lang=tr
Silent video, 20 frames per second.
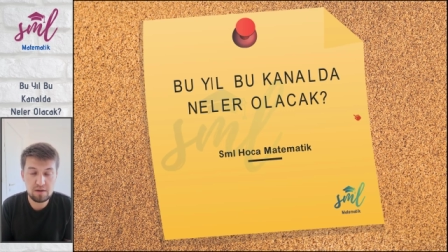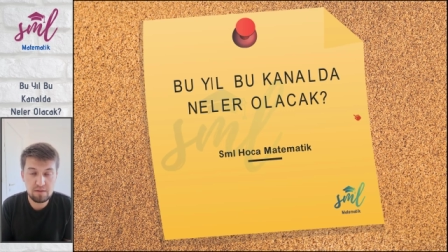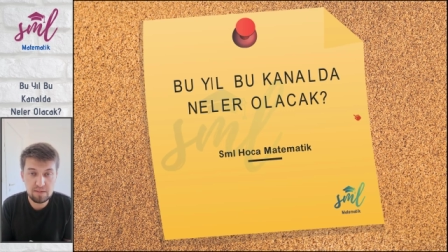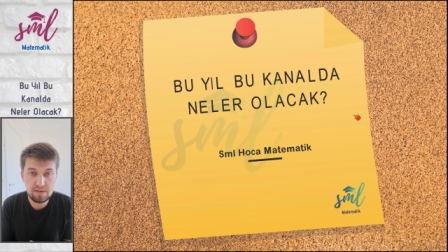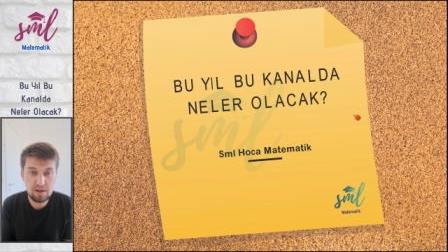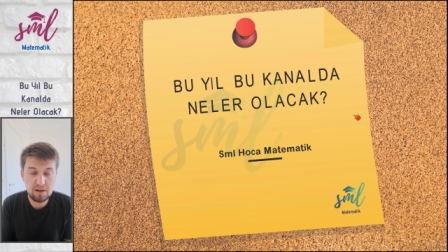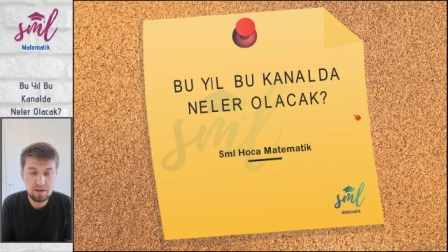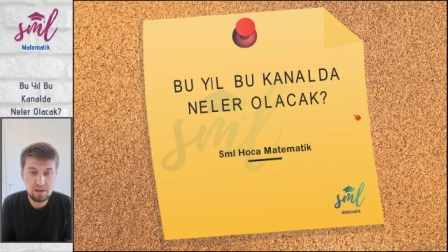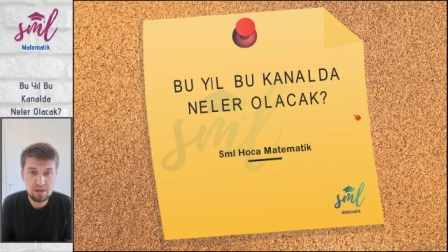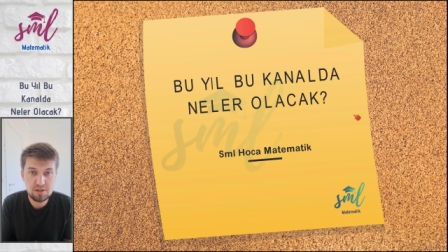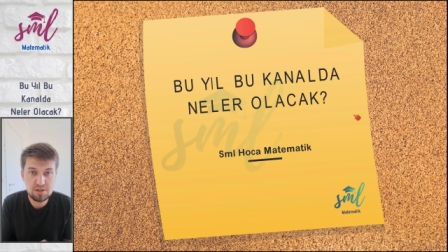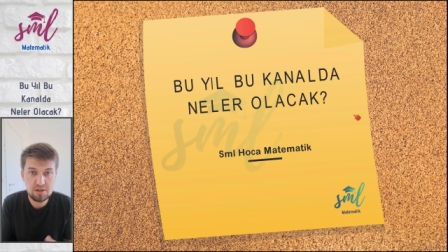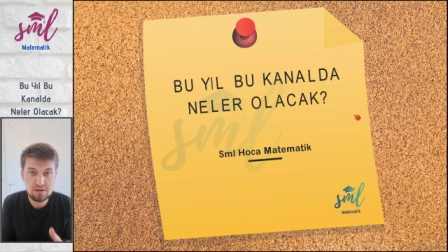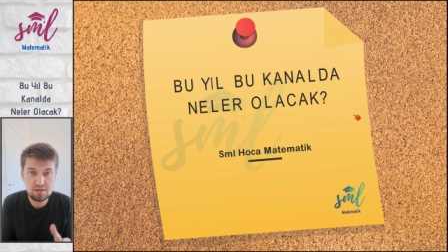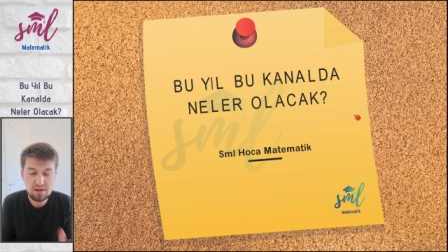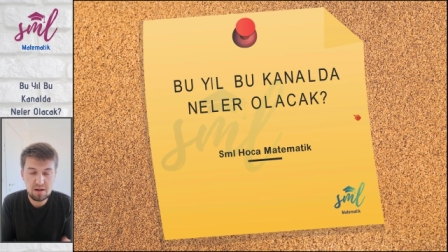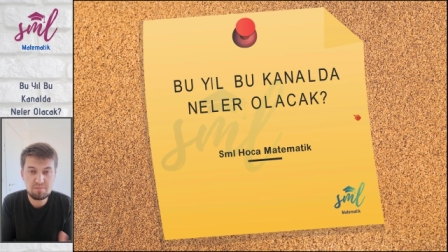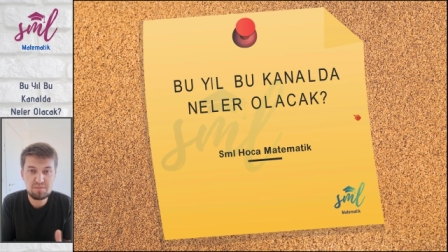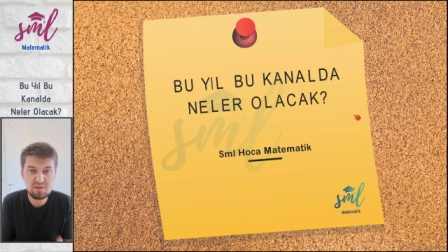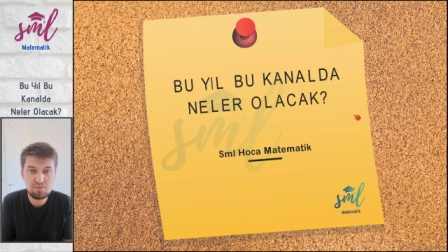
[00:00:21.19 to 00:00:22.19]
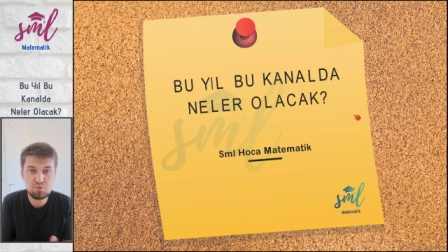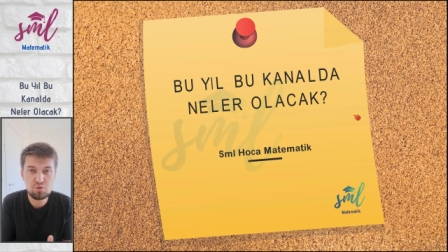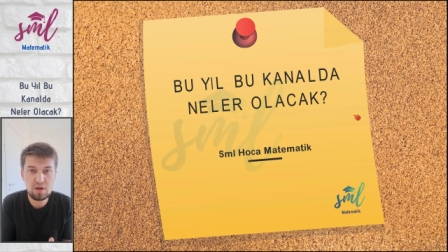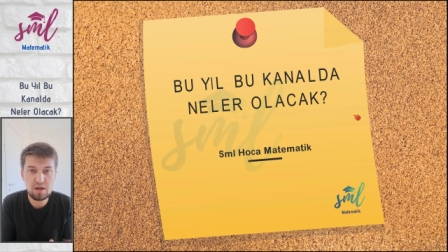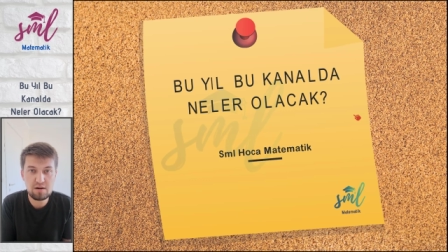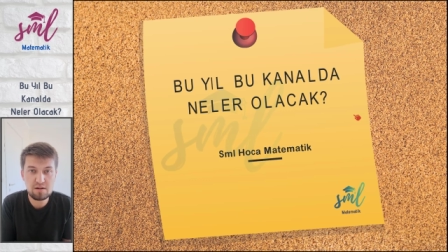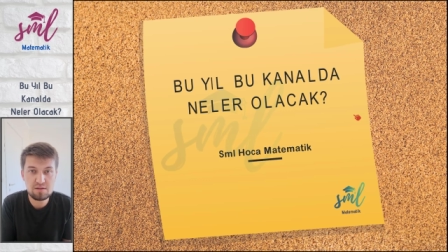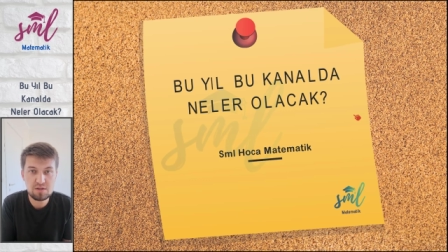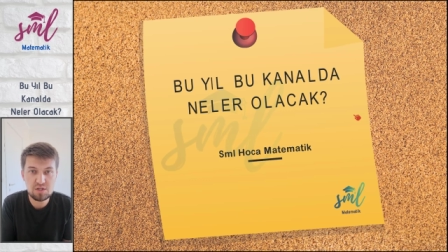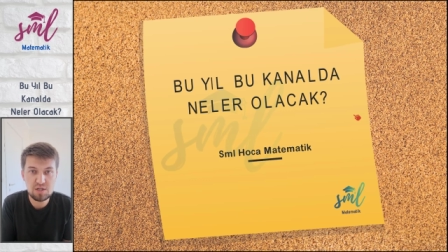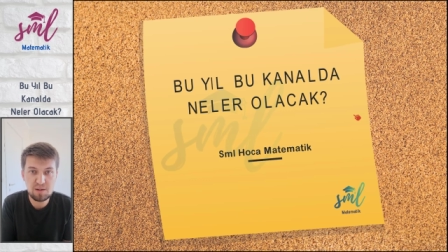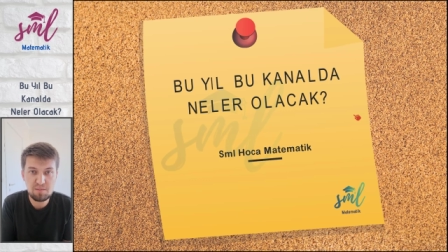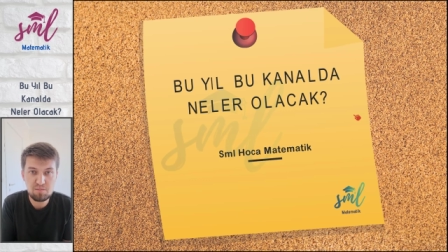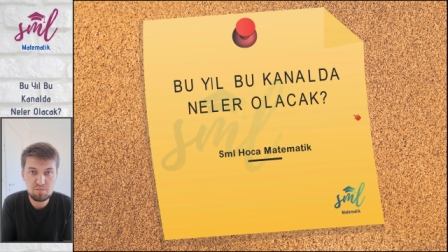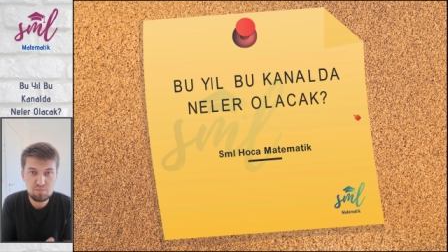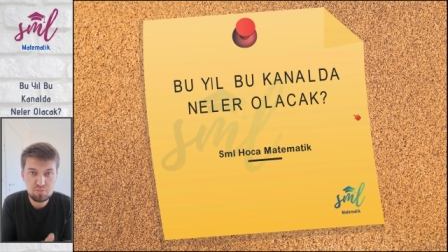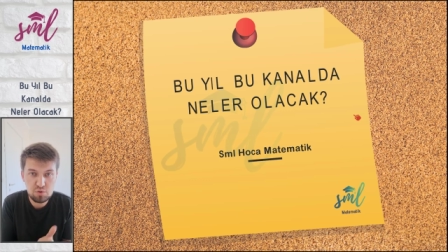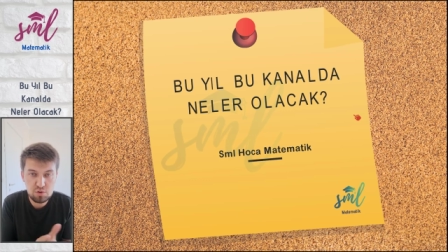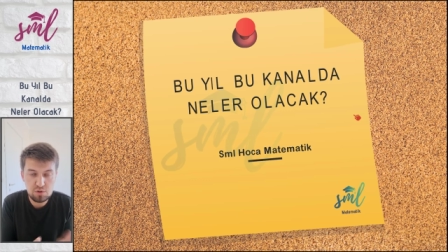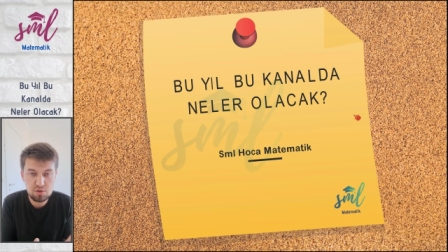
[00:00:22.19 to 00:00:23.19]
Evet arkadaşlar tam da bunu
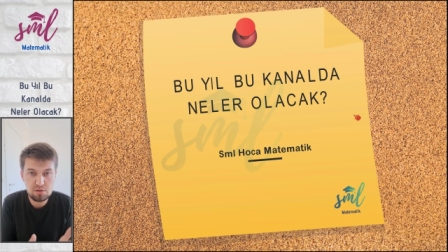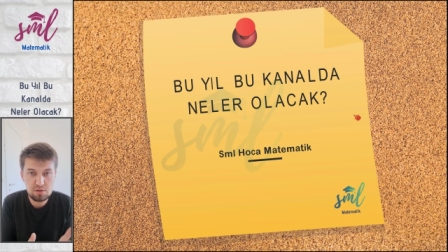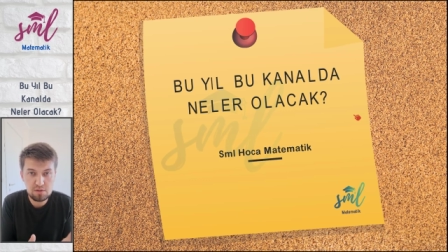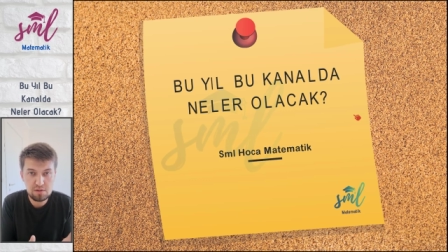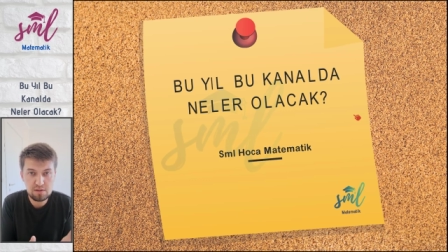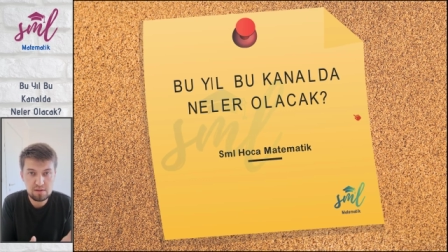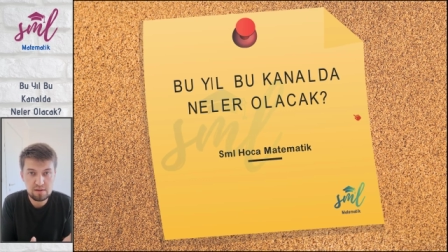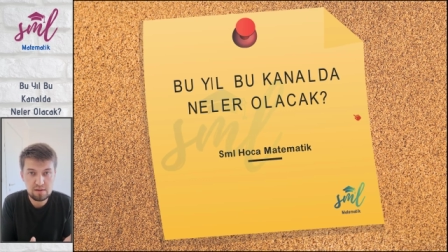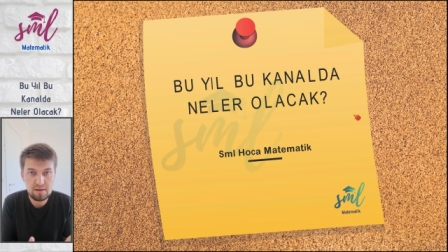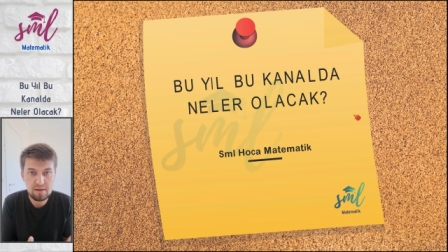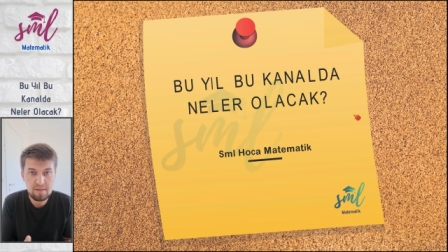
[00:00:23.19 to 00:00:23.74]
anlatacağım. Bu yıl